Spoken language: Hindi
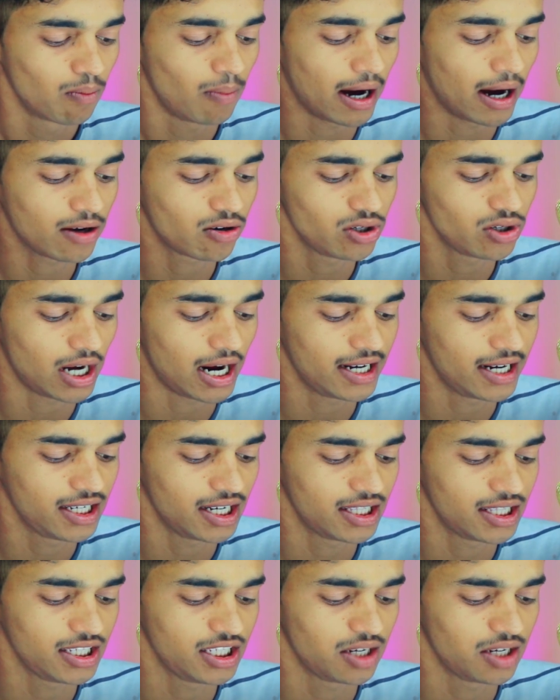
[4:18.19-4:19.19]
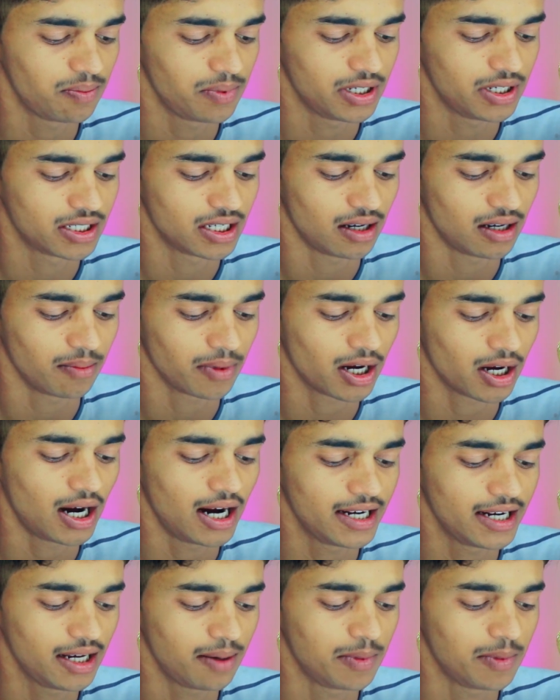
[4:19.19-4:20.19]
भाई कोई आइडिया दीजिए प्लीज़ उनका
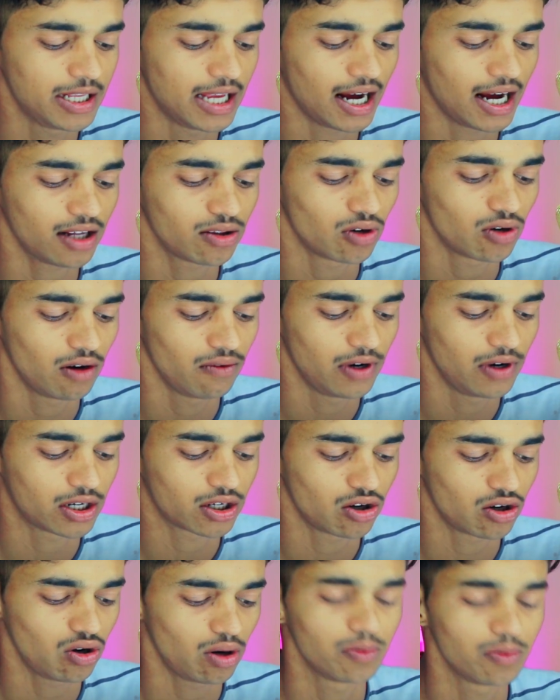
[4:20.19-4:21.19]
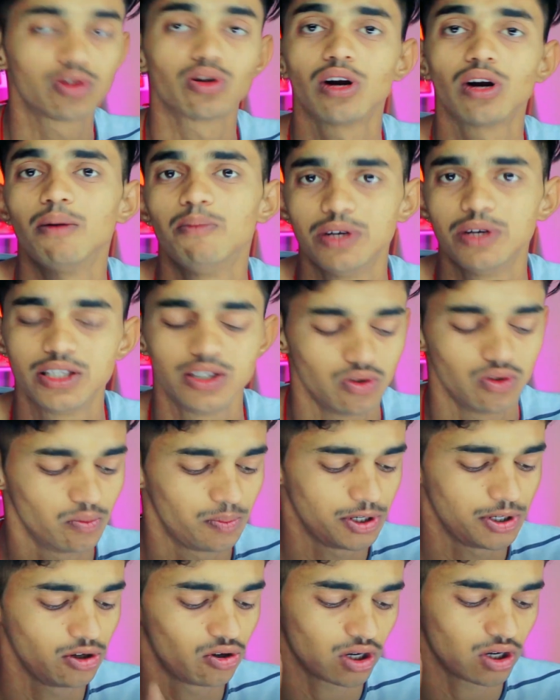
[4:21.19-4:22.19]
आइडिया मिल जाएगा थोड़ा वेट करो अभी थोड़ा बिजी
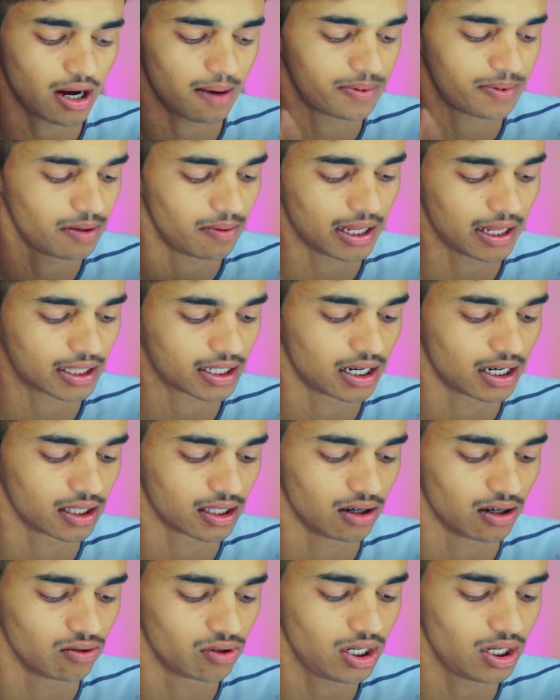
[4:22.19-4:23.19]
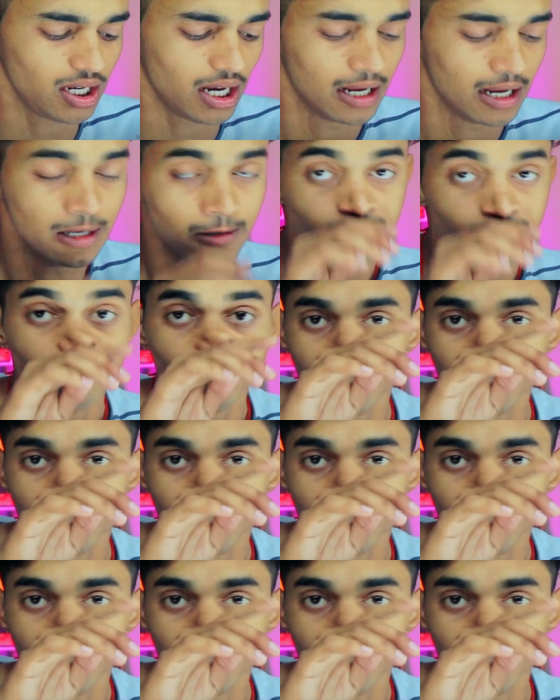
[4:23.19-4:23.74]
हूँ फ्री होकर आपसे बात करता हूँ ठीक है